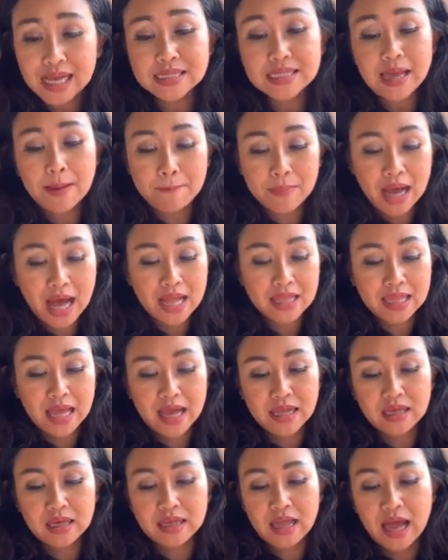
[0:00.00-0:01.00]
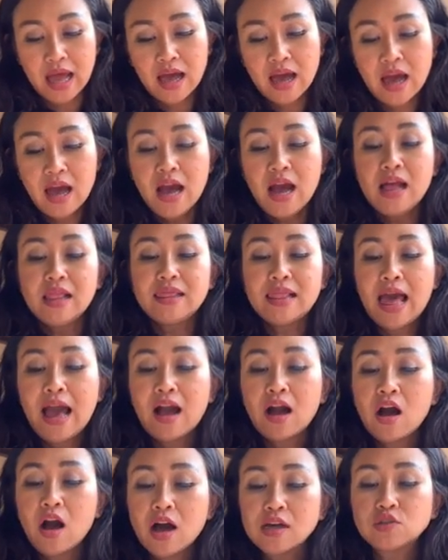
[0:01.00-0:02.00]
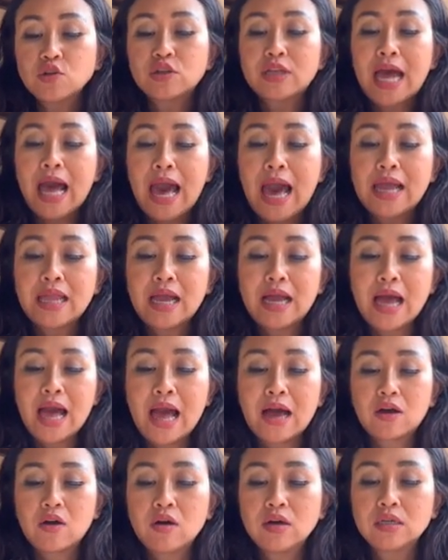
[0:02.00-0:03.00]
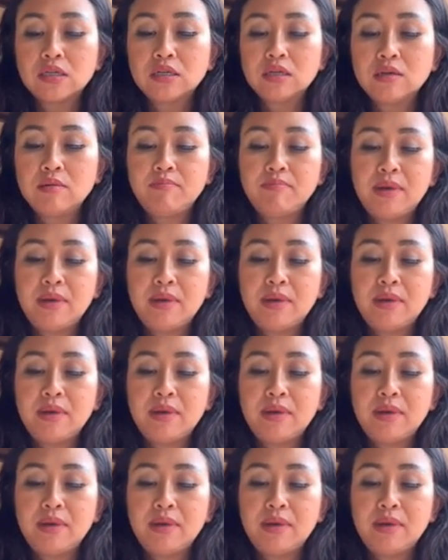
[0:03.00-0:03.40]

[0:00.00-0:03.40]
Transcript: สำคัญนะอันนี้นะและข้อสุดท้ายนะคะก็คือ